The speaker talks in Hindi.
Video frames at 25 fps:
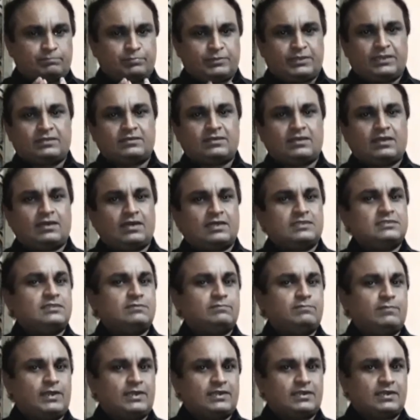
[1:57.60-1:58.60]
प्रियंका
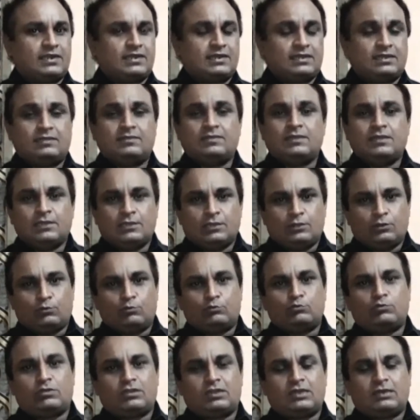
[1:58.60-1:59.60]
गांधी वाड्रा है
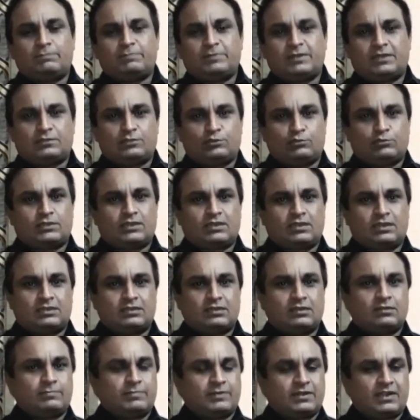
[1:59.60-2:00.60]
उन्होंने अपने ट्विटर
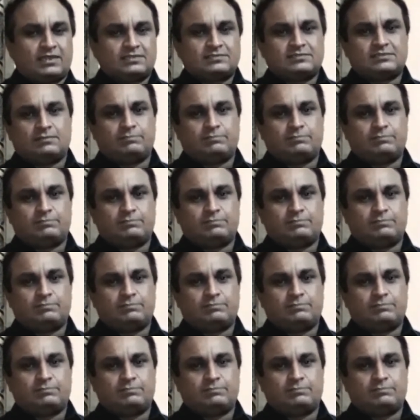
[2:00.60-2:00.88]
हैंडल पर आज